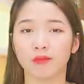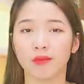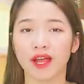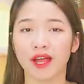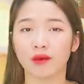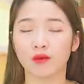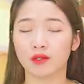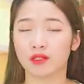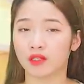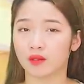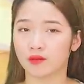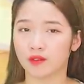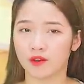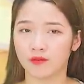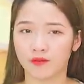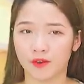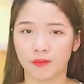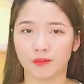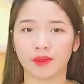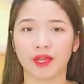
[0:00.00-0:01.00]
thứ ba của dòng
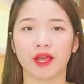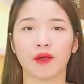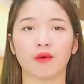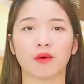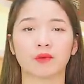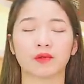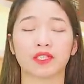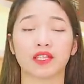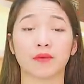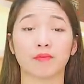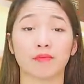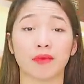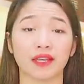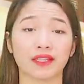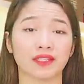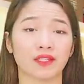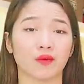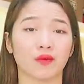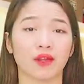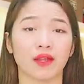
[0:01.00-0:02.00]
sản phẩm cao hồng sâm
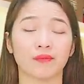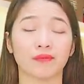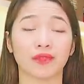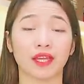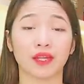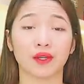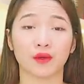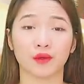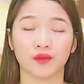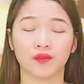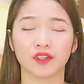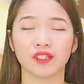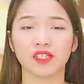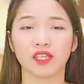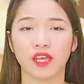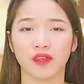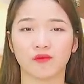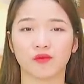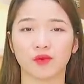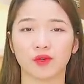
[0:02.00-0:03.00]
365 này đối với
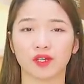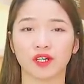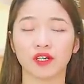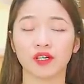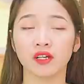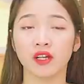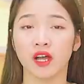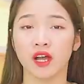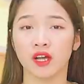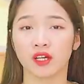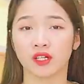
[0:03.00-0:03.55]
chị em phụ nữ